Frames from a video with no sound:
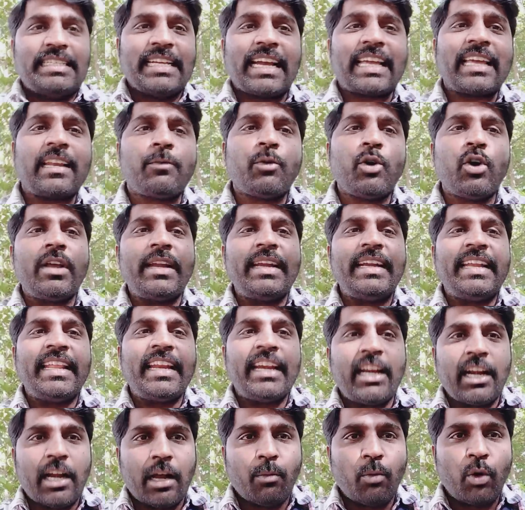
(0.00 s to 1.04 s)
జగన్మోహన్
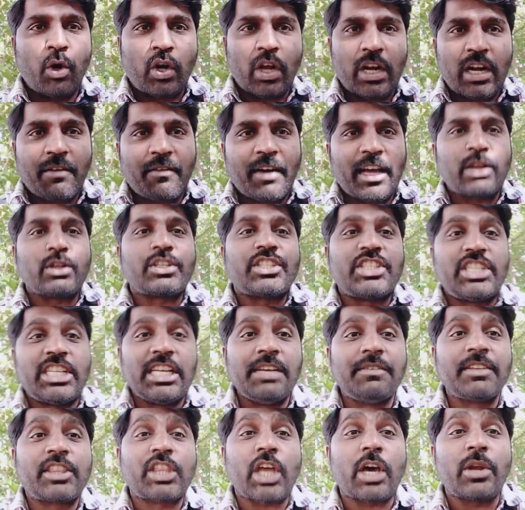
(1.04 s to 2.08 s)
రెడ్డిని నమ్ముకున్న వాళ్ళు
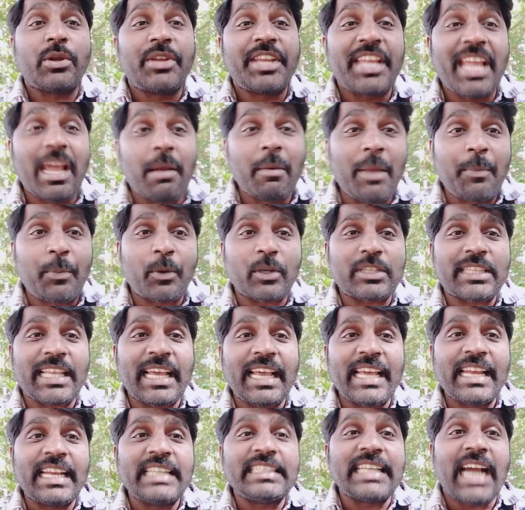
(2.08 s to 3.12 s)
జీవితాలు
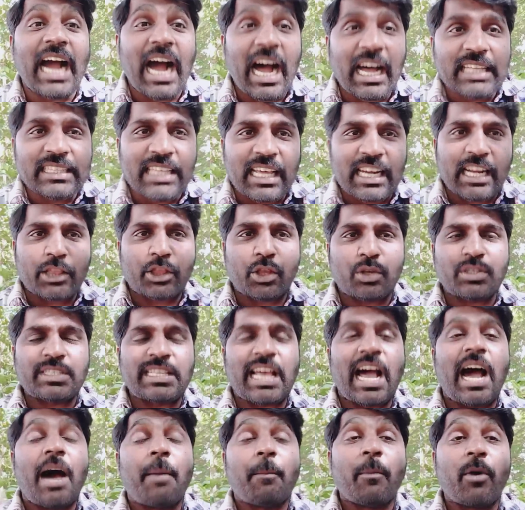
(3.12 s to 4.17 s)
ఏమైపోతాయనేది ఆధారాలతో
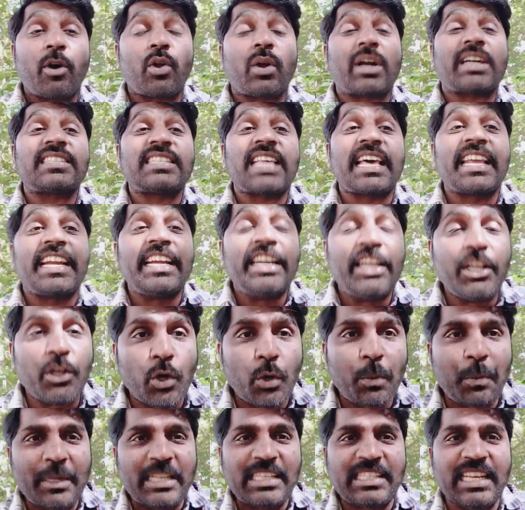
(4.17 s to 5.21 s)
సహా మరొకసారి
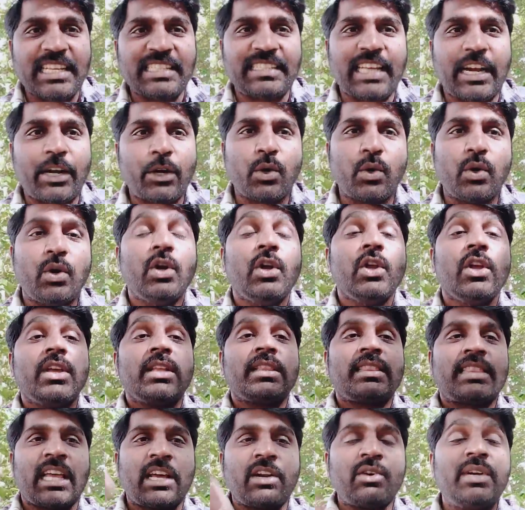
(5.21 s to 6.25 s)
నిరూపించేశాడు
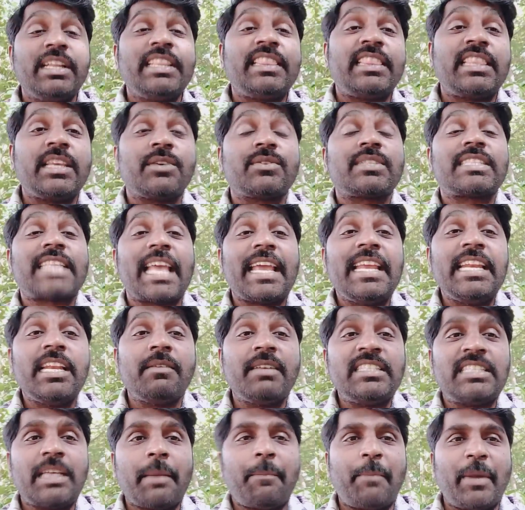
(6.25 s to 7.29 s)
తను నిత్యం
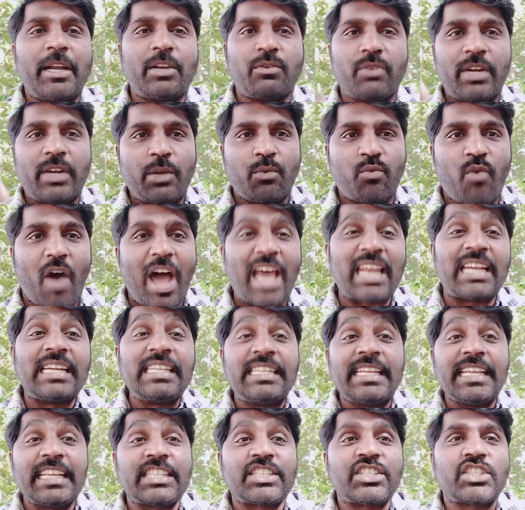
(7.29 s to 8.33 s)
సైన్యం అని చెప్పేటువంటి
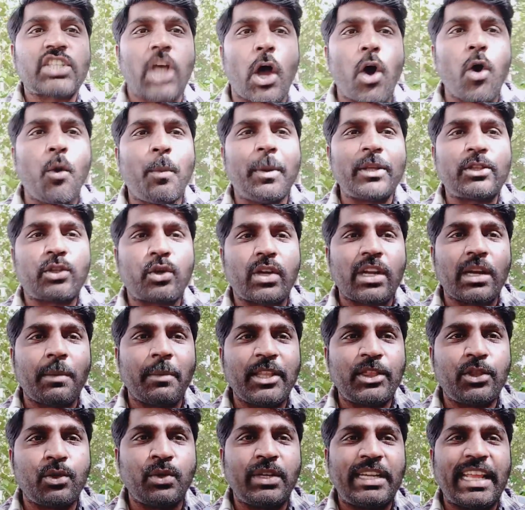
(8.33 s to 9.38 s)
వాలంటీర్ చావు బతుకుల
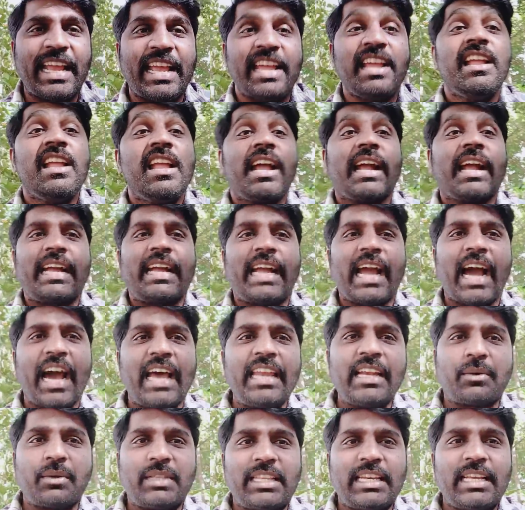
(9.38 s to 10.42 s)
మధ్య ఉంటే
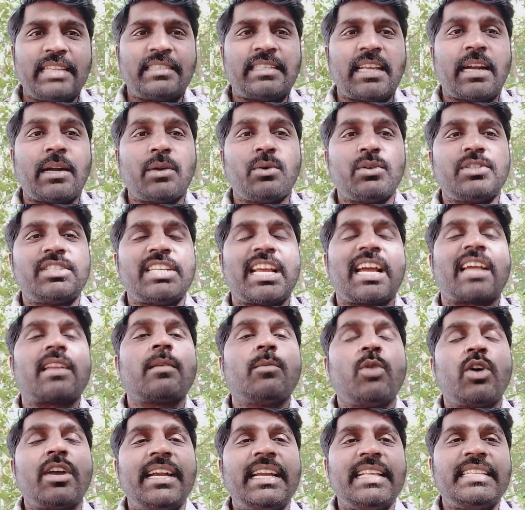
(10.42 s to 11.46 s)
గాలి కుదిలేశాడు
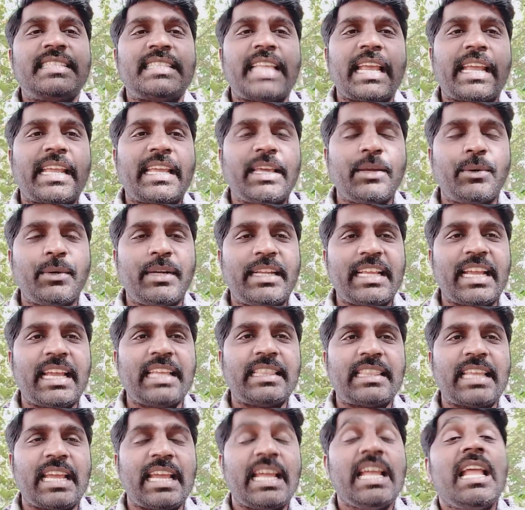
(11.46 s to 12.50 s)
జగన్మోహన్ రెడ్డి సెక్యూరిటీ
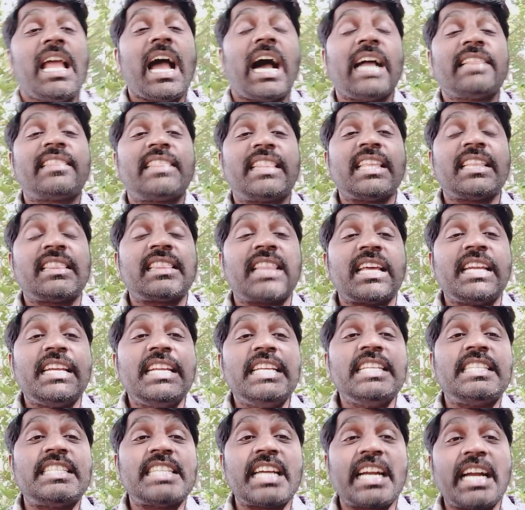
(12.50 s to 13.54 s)
అయితే అత్యంత
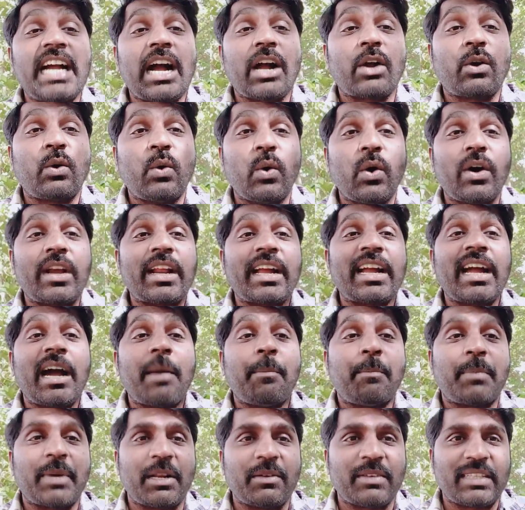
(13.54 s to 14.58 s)
నీచంగా ఘోరంగా
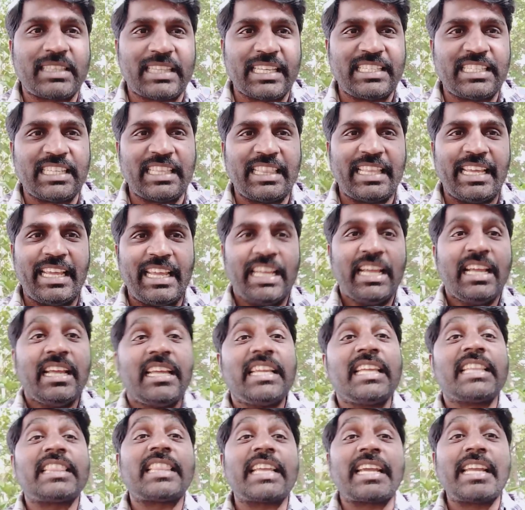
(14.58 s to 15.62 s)
ప్రవర్తించింది
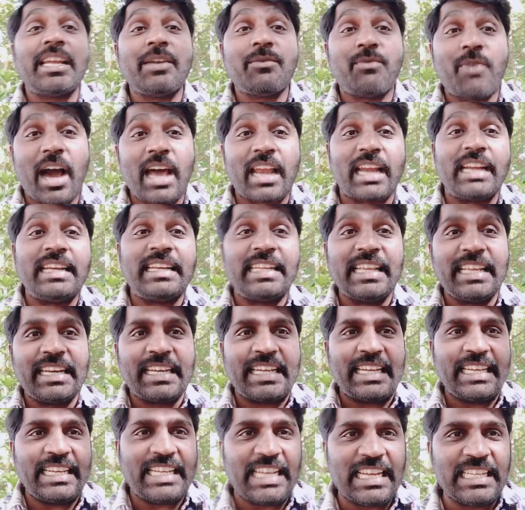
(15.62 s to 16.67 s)
ఇంతకీ
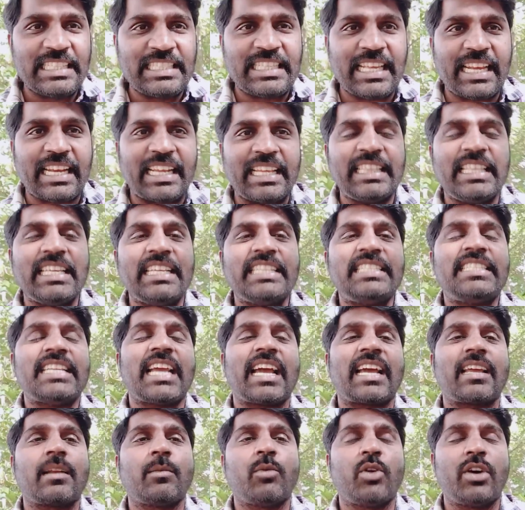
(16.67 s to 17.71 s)
వాలంటీర్కి ఏం జరిగింది
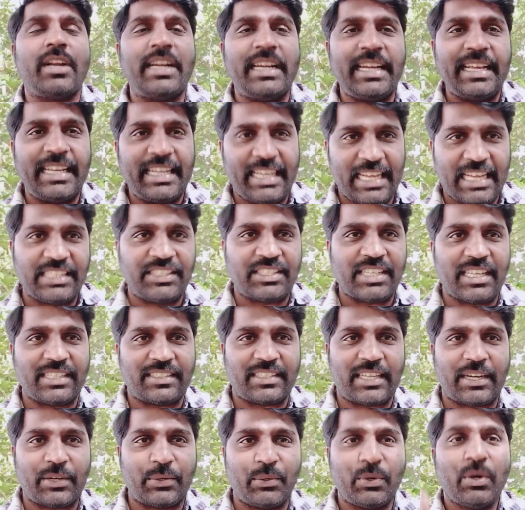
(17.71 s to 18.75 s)
జగన్మోహన్ రెడ్డి ఏం
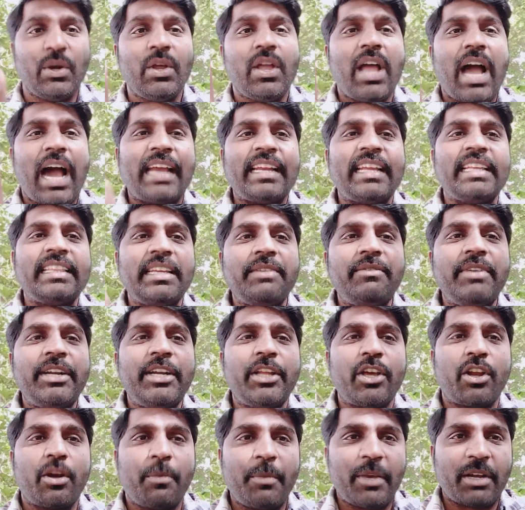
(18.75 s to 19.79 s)
చేశాడు అనేది ఈ
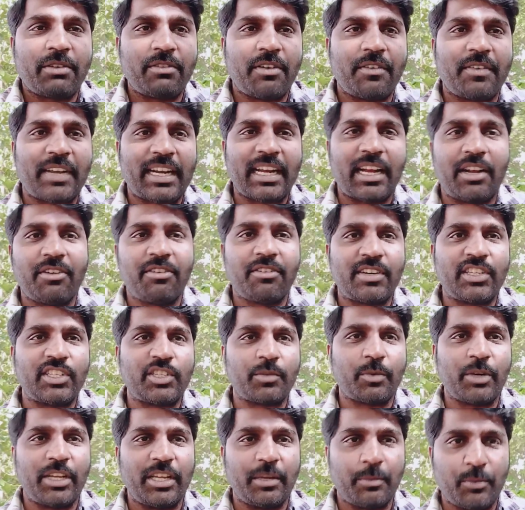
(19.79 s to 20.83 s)
వీడియోలో మీకు వివరంగా
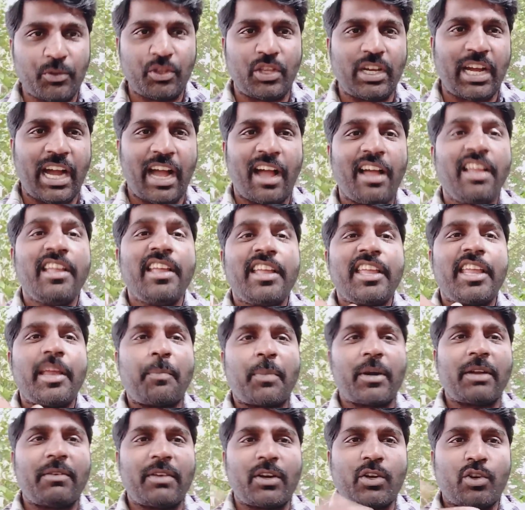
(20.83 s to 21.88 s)
వివరించబోయే ముందుగా
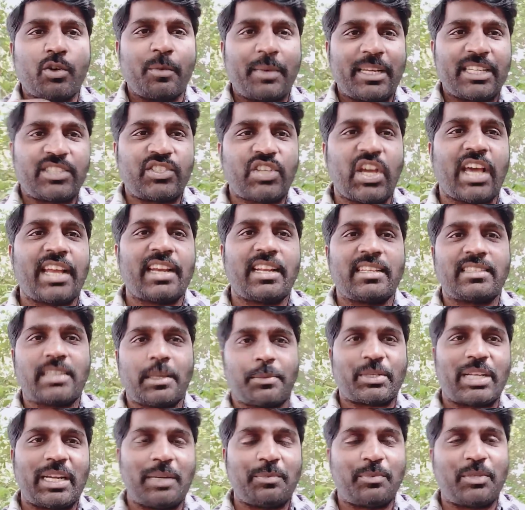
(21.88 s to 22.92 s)
ఇప్పటివరకు మన ఛానల్
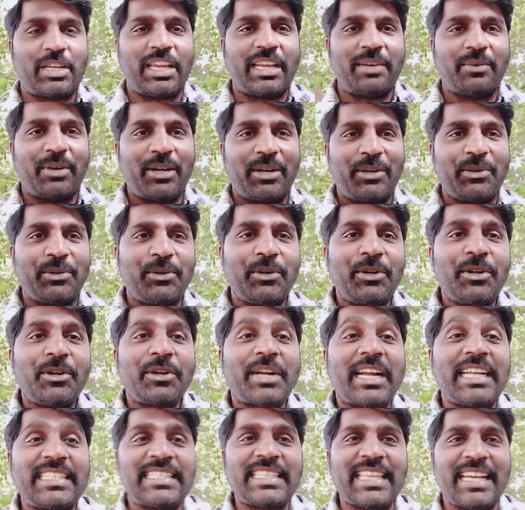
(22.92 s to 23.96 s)
సబ్స్క్రైబ్ చేయని వాళ్ళు
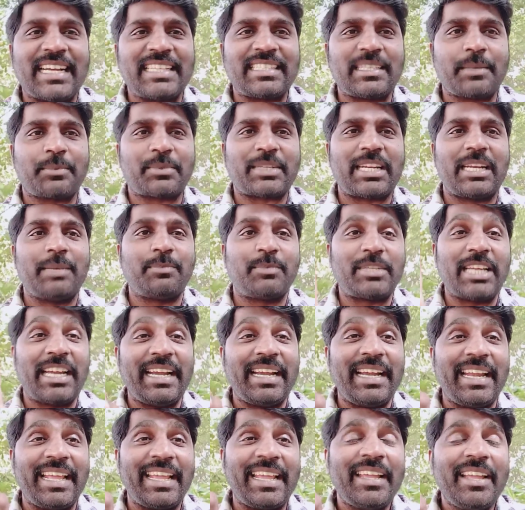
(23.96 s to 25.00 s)
ఖచ్చితంగా సబ్స్క్రైబ్
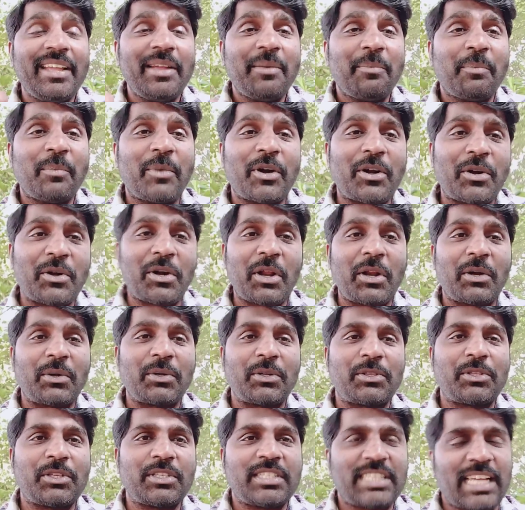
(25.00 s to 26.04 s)
చేయండి మరో
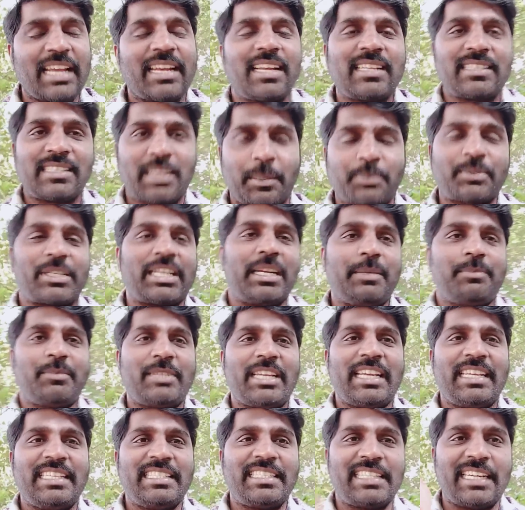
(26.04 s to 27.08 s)
నలుగురితో ఛానల్ సబ్స్క్రైబ్
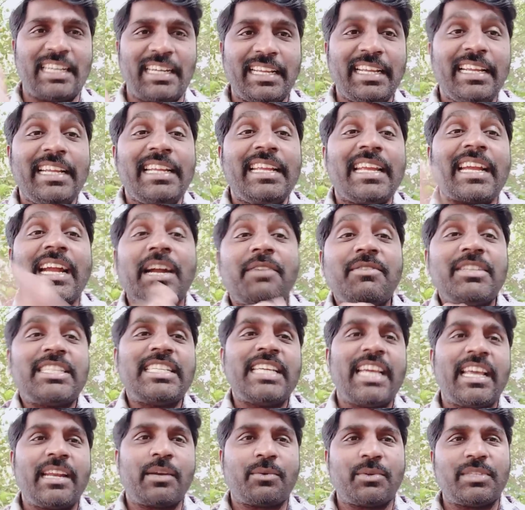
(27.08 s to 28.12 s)
చేయించండి ఇక
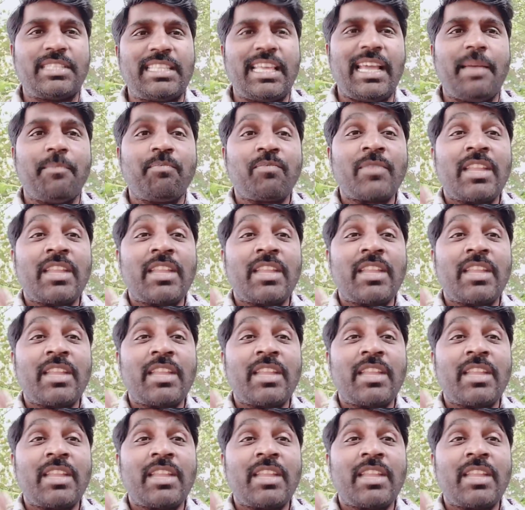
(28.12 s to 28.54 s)
విషయానికి వస్తే